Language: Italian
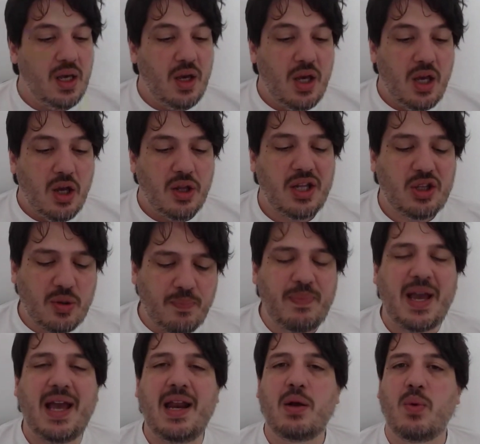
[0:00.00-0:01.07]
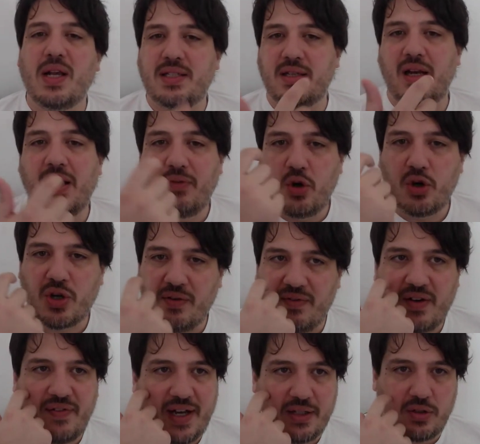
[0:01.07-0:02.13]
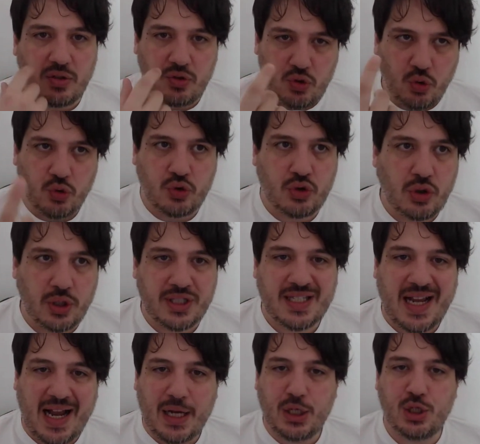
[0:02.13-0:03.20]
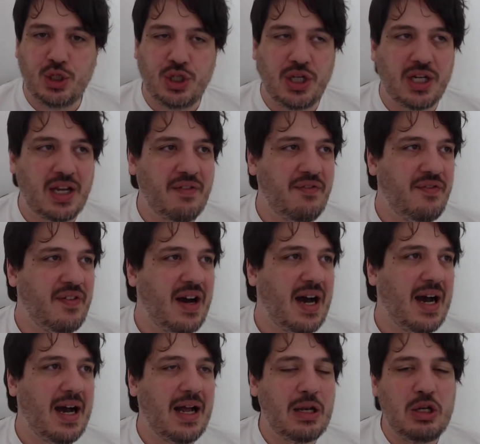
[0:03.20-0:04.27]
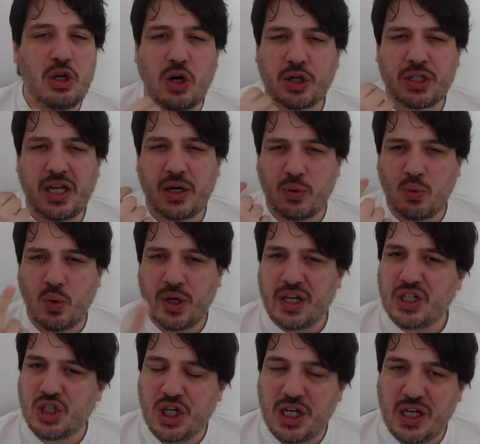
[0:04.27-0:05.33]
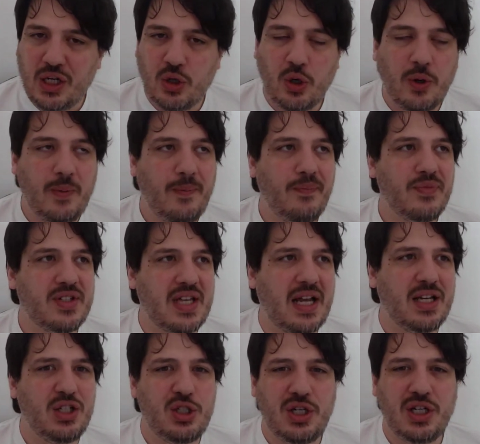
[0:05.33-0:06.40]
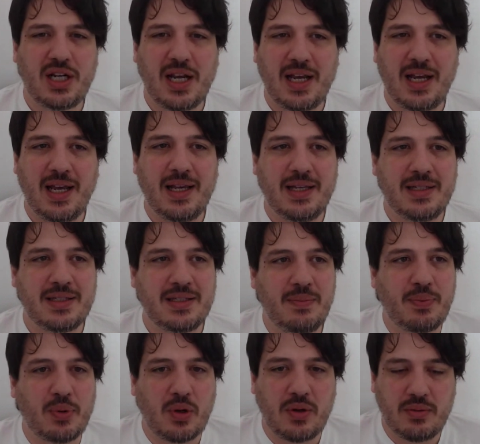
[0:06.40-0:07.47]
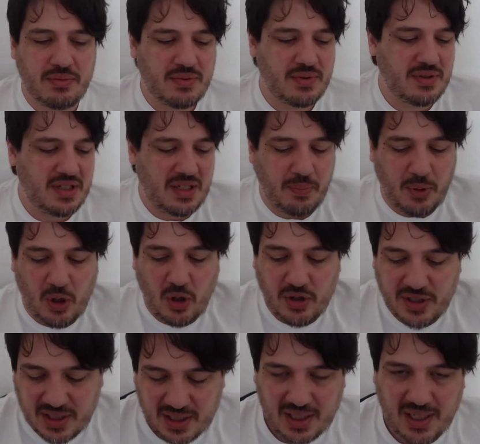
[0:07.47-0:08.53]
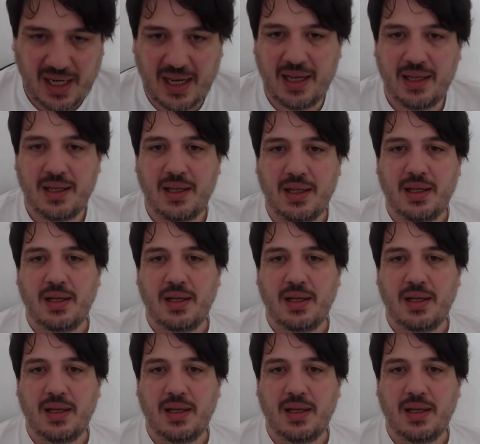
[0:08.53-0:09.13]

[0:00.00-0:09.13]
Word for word: Ho detto bene, questo è il lavoro che va fatto, giusto? Sanji che fa gli occhi a cuoricino, Sanji che si, pro- si prostra,